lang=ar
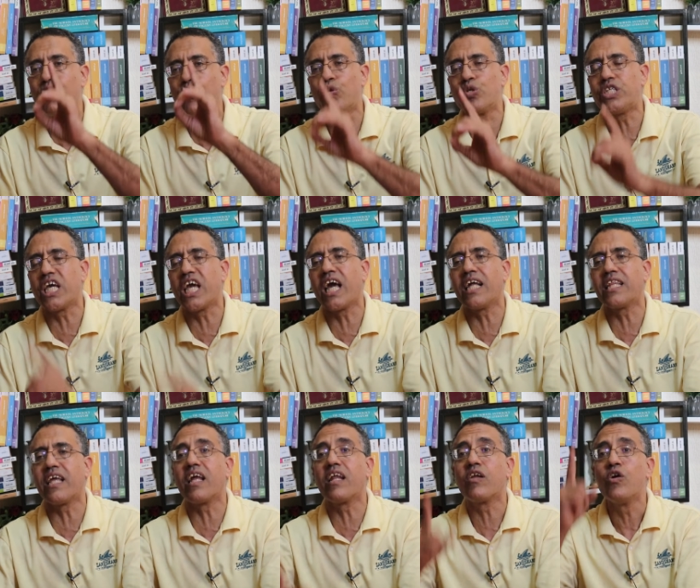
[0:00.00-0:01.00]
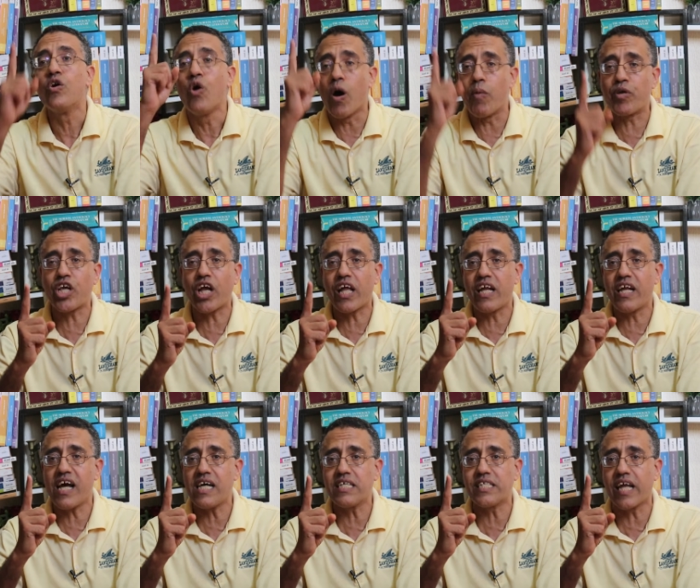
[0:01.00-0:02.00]
روسية
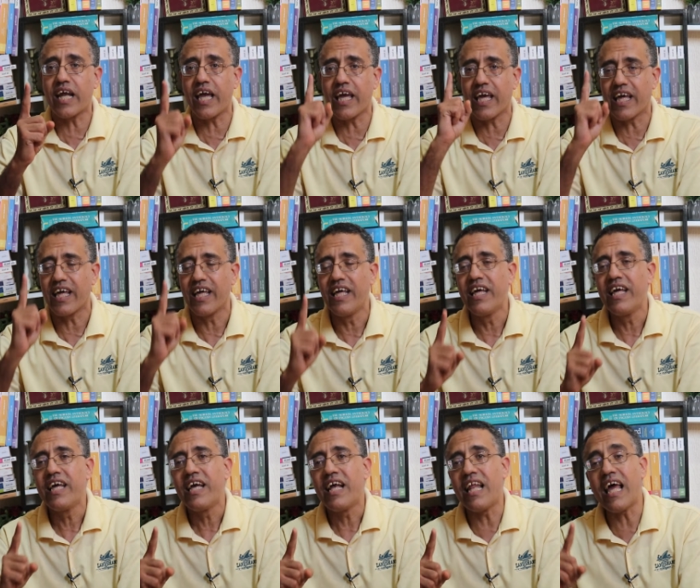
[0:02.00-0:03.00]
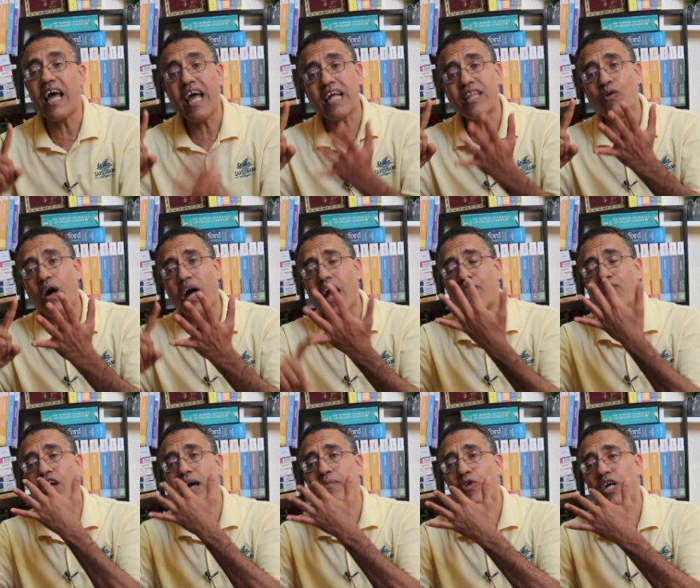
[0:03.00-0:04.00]
وبشكل حصري لا يتوقف
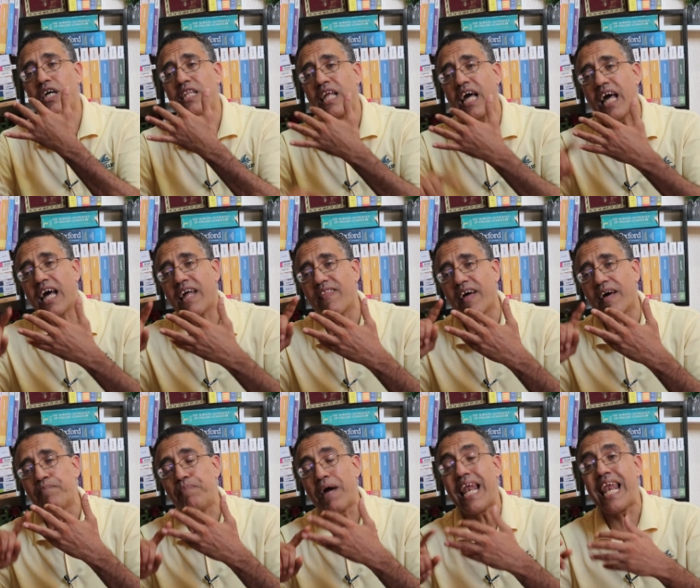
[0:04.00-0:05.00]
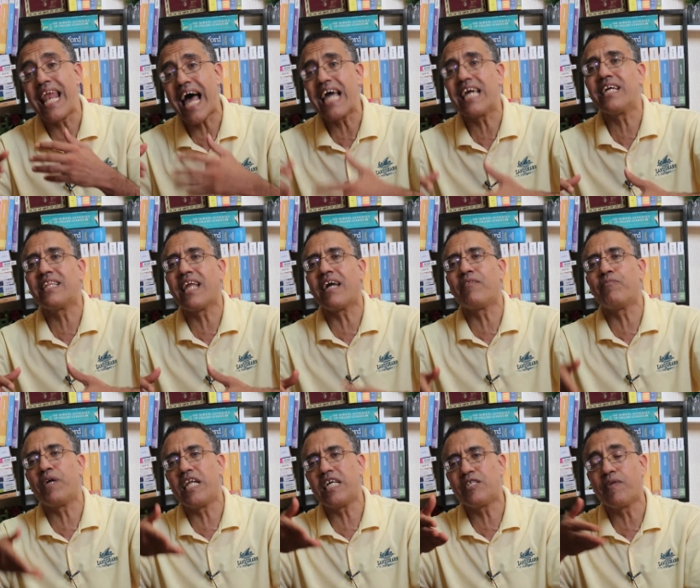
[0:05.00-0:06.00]
الأمر عند هذا بل أيضا
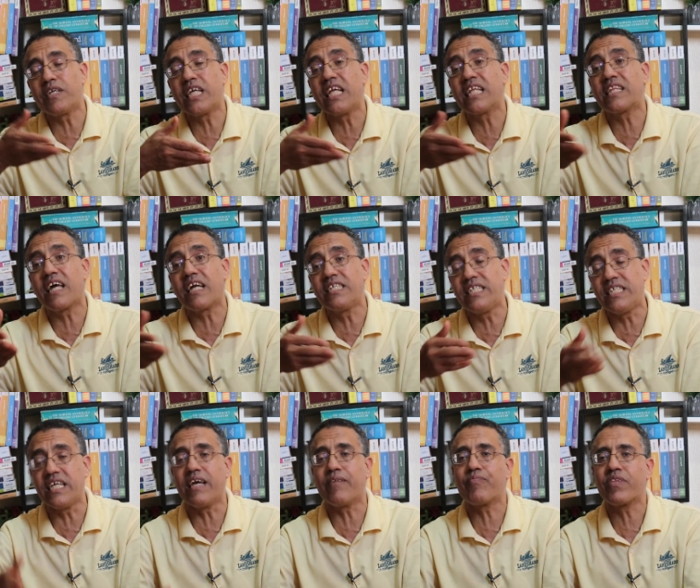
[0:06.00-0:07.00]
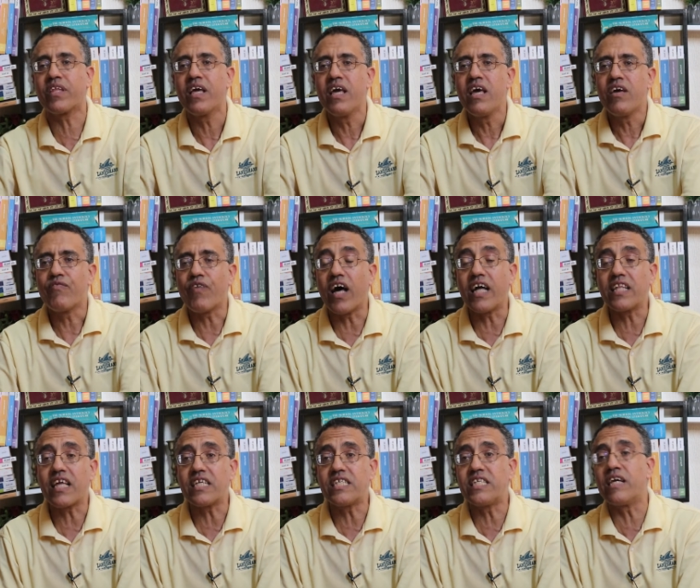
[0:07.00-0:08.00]
بالنسبة للترسيم
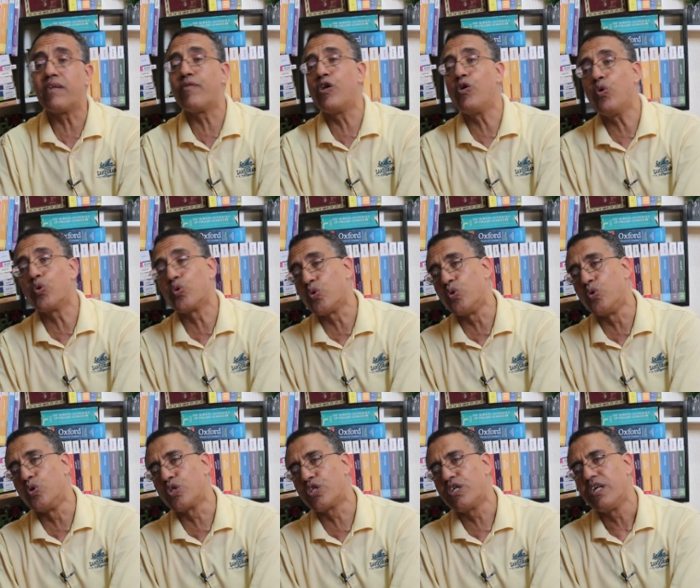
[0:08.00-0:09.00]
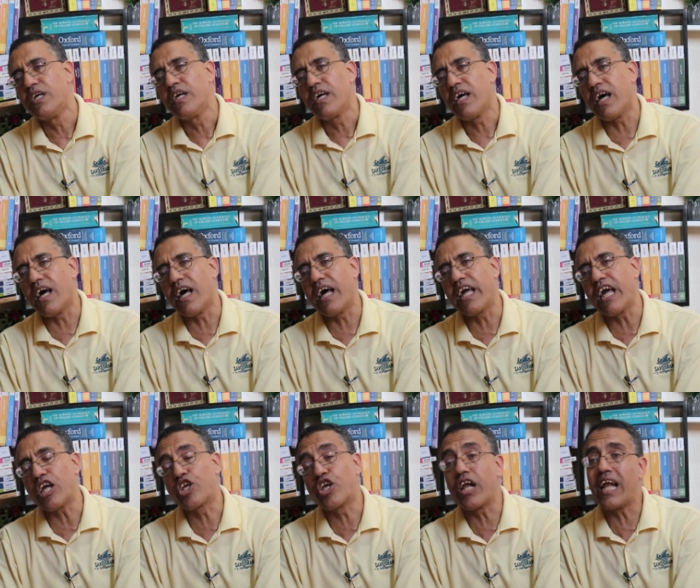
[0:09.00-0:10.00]
فترسيم الحدود آه،
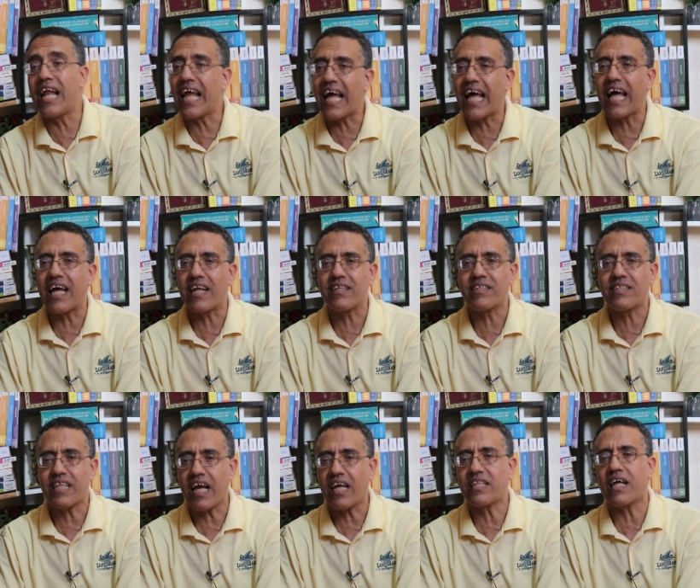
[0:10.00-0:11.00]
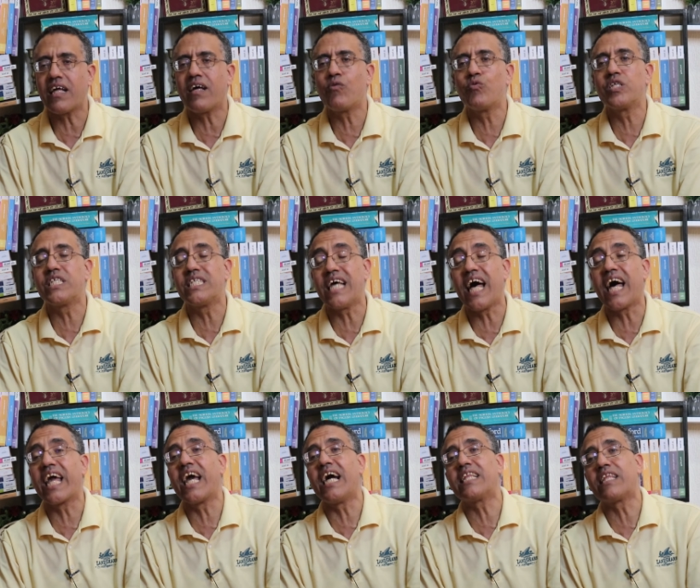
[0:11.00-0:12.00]
يجري الآن تحت
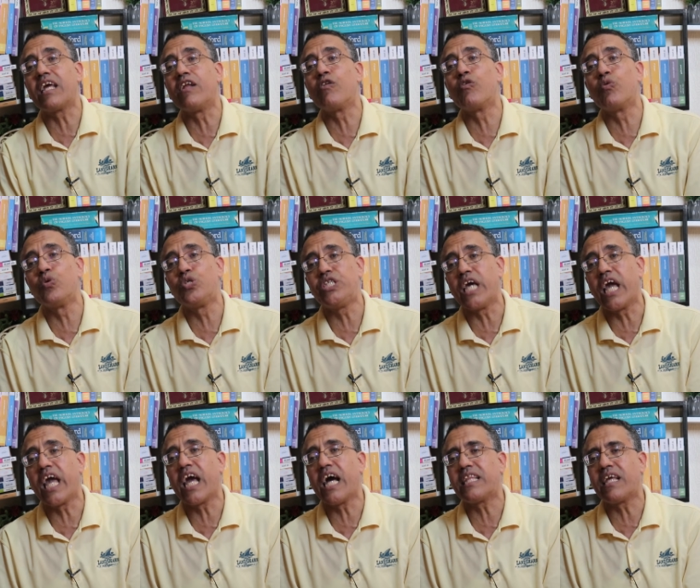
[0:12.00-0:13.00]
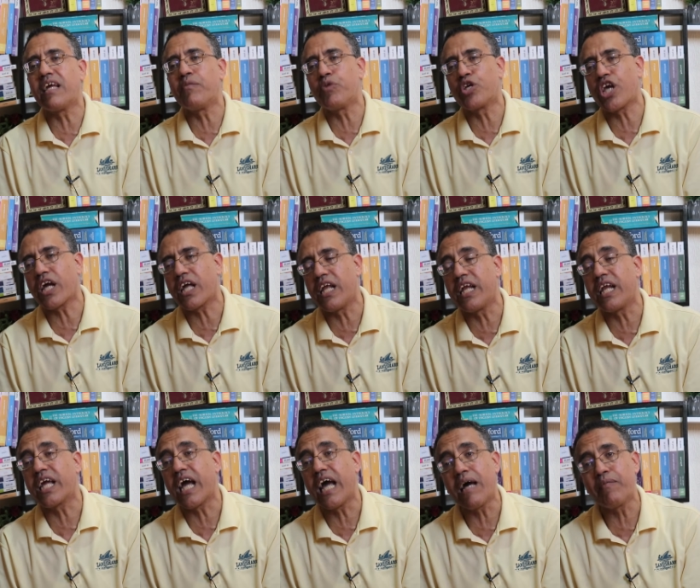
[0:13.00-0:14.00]
وصاية روسية
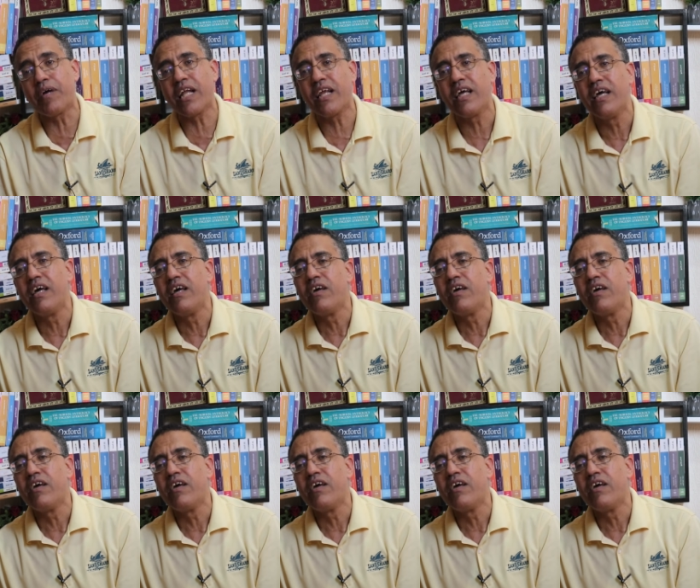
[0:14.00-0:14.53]
بشكل كامل